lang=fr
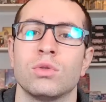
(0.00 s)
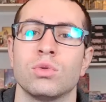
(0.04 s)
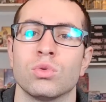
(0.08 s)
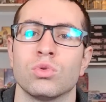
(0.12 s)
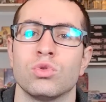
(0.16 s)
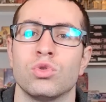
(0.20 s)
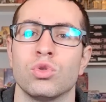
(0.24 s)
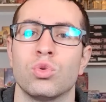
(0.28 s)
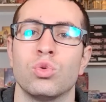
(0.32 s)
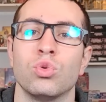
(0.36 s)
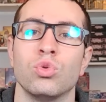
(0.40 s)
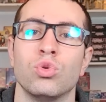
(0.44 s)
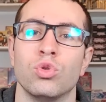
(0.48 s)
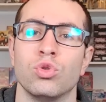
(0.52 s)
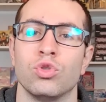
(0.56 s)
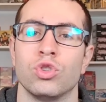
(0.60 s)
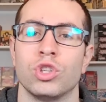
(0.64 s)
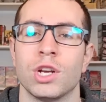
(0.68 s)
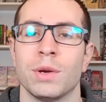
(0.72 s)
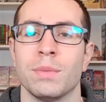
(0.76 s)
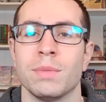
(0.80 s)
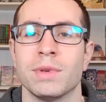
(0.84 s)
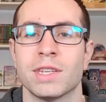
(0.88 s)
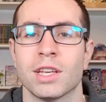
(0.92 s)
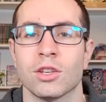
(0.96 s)
donc du coup de ne
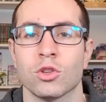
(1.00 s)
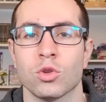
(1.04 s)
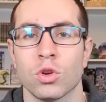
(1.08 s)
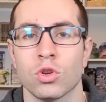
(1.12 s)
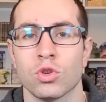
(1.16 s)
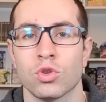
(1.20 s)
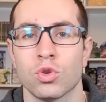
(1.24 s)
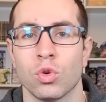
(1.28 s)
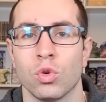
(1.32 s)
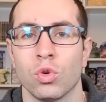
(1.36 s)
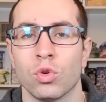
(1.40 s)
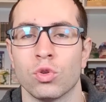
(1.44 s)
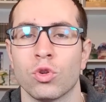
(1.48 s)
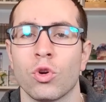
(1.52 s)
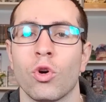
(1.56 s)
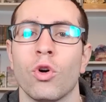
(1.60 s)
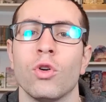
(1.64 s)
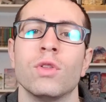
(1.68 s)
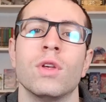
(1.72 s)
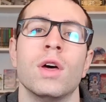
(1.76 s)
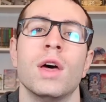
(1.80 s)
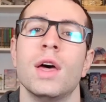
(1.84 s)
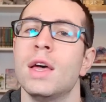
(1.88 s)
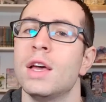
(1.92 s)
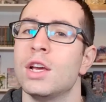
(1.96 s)
jamais s'asseoir sur le
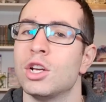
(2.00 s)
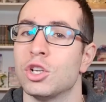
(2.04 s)
trône.